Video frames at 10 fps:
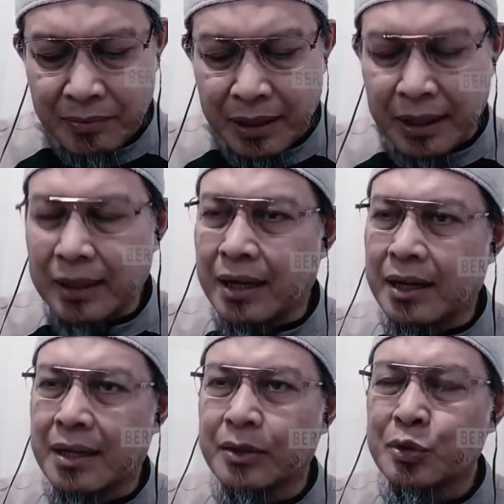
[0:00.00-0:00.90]

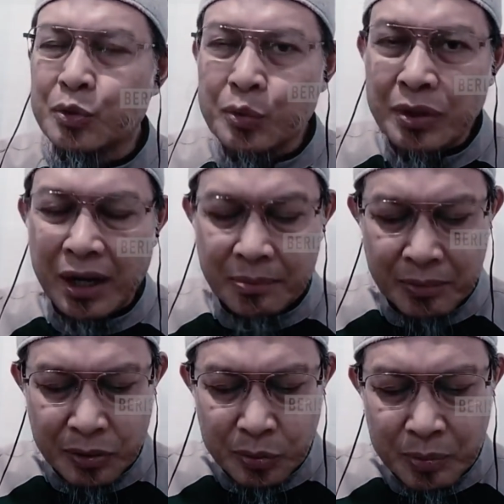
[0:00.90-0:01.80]
Mereka suka
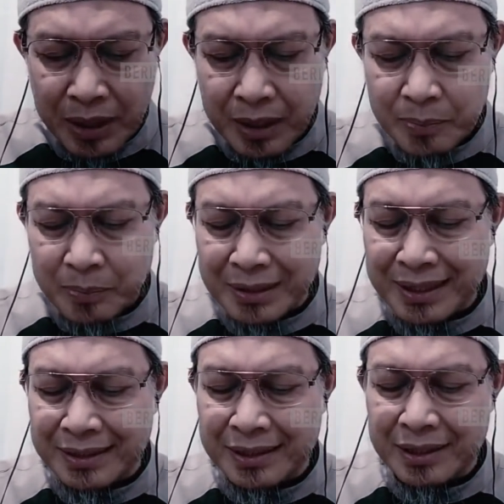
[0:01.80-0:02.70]
merubah
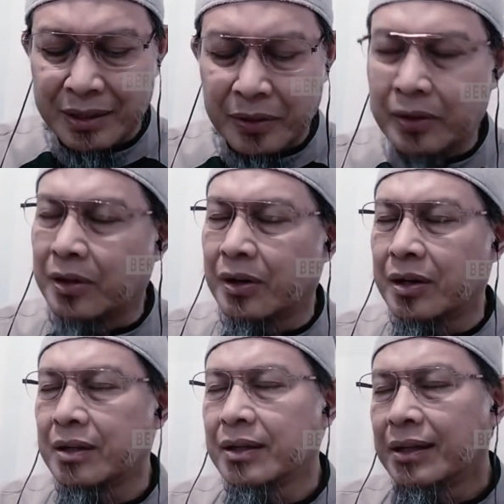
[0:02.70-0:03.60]
perkataan Allah
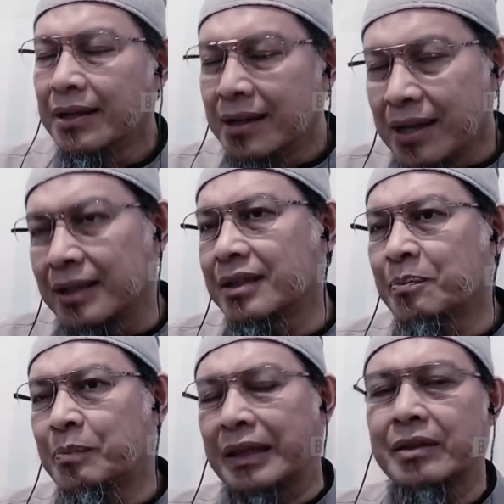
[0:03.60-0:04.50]
dari
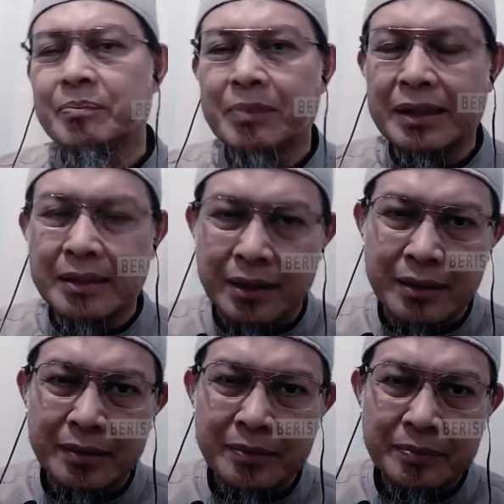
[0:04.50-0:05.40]

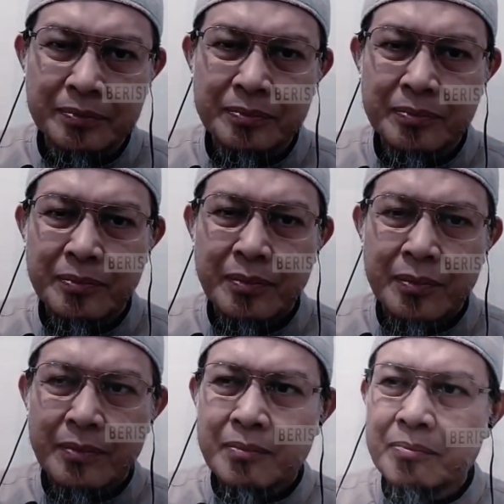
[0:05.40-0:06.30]
tempat-tempatnya.
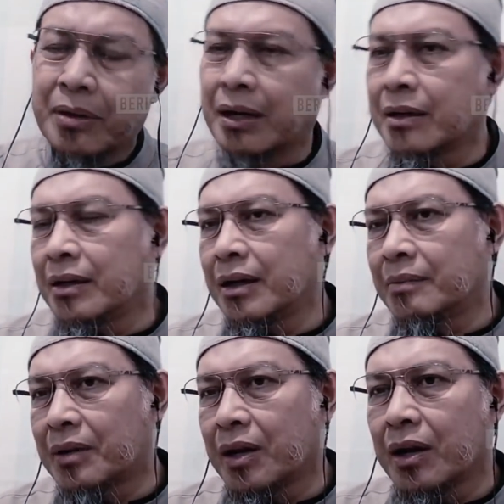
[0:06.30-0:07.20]
Bahkan
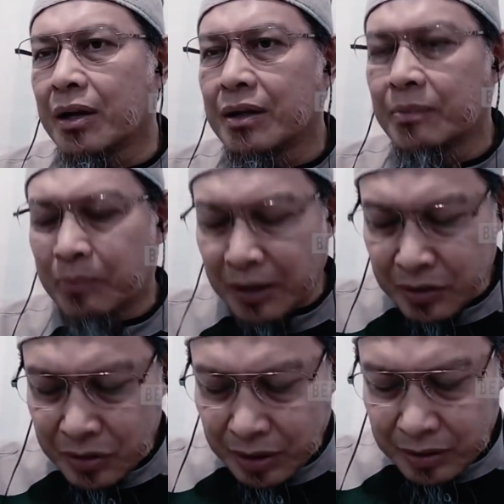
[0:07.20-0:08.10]
dalam rangkaian
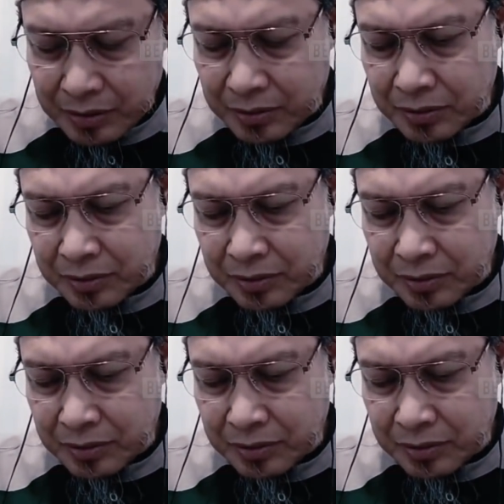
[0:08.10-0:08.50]
panjang